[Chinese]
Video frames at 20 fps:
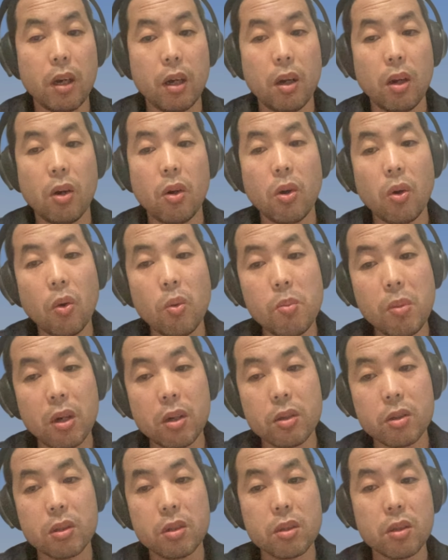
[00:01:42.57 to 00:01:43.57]
啊，欧
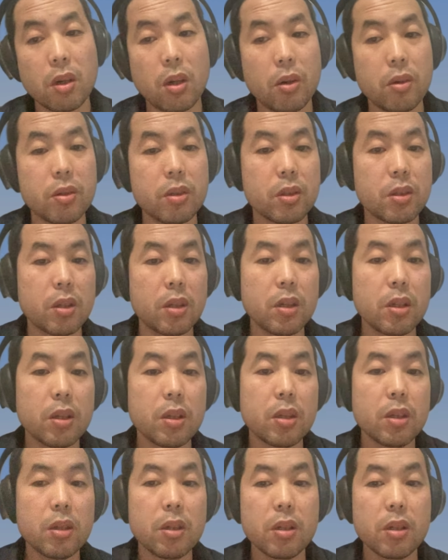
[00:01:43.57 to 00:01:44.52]
盟好像是则，